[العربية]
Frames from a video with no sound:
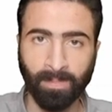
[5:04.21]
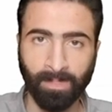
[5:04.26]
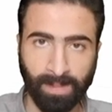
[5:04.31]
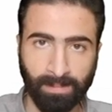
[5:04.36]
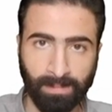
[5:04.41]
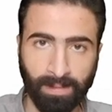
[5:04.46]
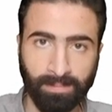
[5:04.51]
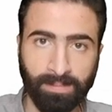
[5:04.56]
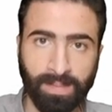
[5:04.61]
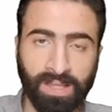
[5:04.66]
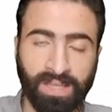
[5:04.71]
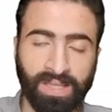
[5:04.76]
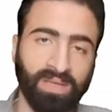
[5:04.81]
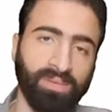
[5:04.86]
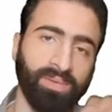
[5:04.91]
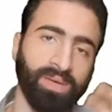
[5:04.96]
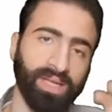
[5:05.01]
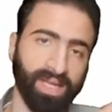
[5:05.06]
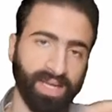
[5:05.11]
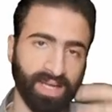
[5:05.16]
تمام
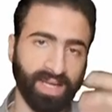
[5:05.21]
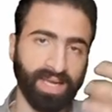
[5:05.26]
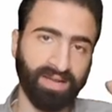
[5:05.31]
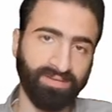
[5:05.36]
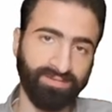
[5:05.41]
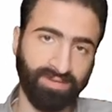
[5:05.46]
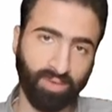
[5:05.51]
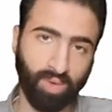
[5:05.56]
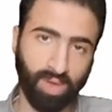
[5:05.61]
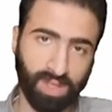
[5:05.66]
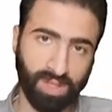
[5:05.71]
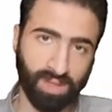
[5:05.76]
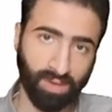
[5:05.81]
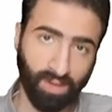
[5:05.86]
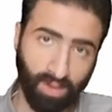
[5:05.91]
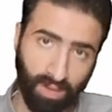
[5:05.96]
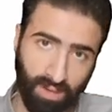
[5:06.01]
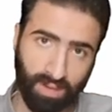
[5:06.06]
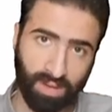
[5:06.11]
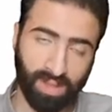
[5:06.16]
يبقى اللي الجلفانو
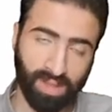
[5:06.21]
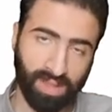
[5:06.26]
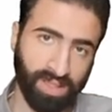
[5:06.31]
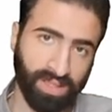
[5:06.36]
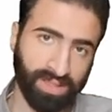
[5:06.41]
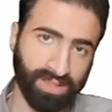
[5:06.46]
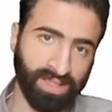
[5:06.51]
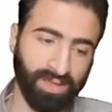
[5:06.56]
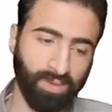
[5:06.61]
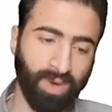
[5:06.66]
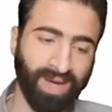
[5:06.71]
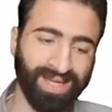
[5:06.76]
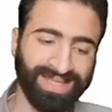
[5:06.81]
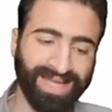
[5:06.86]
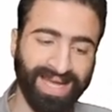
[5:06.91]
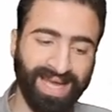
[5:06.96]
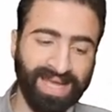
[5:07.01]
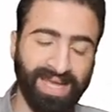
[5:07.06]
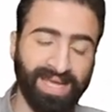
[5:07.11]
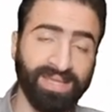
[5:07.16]
هيقراه
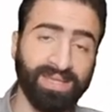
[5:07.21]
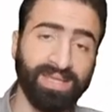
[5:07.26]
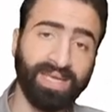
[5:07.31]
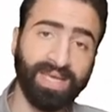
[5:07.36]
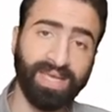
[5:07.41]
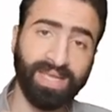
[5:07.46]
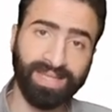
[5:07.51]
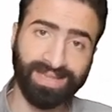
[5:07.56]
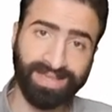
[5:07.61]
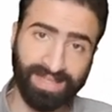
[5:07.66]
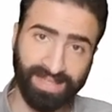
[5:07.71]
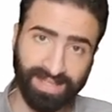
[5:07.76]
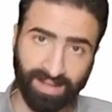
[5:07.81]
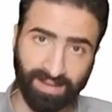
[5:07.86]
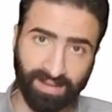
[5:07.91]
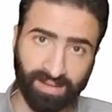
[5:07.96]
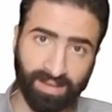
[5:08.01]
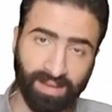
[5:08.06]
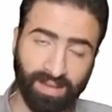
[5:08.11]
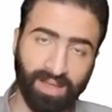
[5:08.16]
دلوقتي هيانديكيت
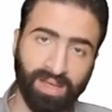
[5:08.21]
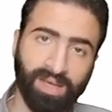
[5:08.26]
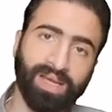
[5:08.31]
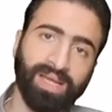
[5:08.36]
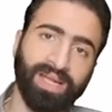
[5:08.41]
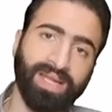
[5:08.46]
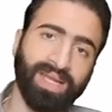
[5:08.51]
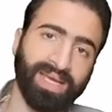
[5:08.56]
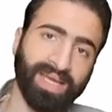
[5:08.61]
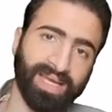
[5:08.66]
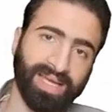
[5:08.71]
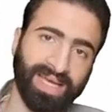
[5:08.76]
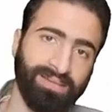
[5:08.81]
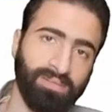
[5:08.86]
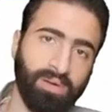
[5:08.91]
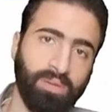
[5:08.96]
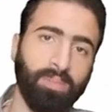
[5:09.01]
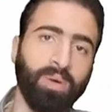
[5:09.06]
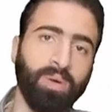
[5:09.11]
لينا اللي كان جاي من